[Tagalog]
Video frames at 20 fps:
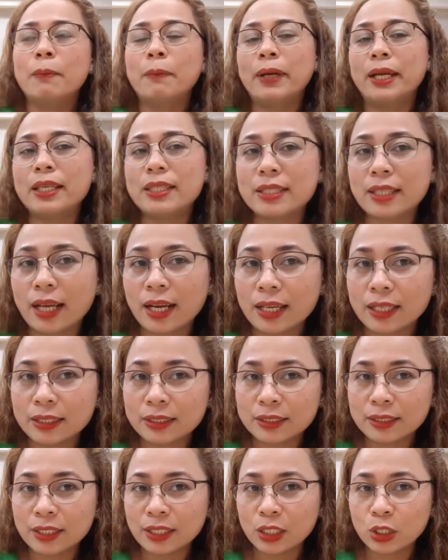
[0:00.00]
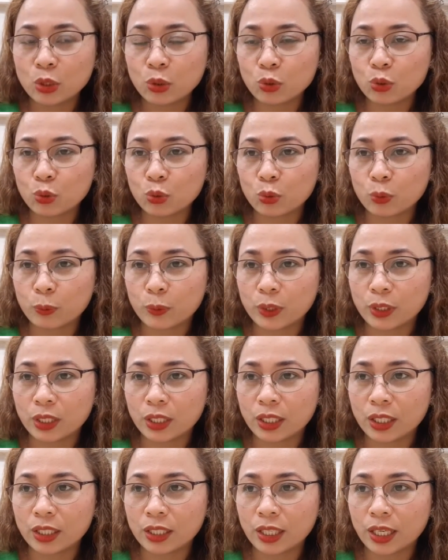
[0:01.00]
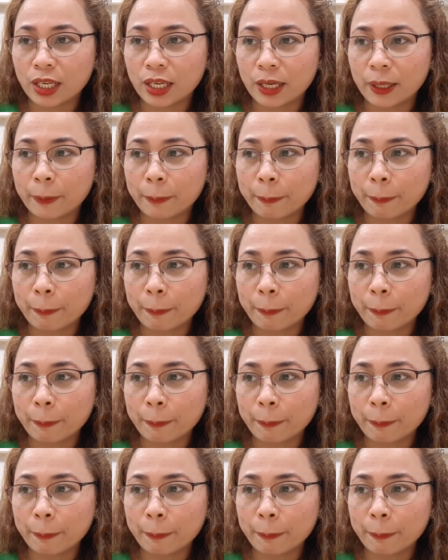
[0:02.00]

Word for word: May isang YouTuber na